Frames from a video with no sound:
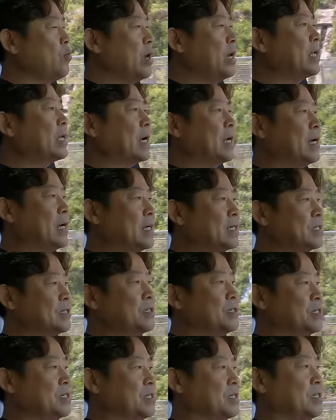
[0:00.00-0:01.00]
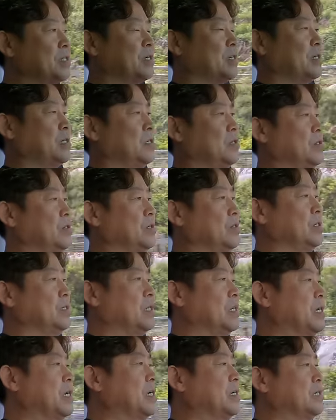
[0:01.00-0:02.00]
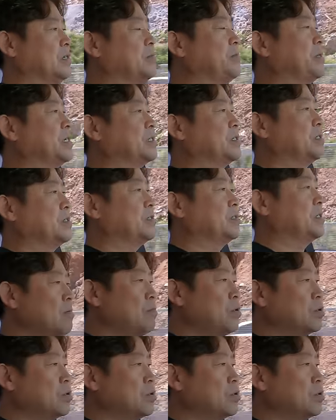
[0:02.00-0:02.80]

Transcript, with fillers: 왜 달라졌는지에 대해서 생각을 해봤어요.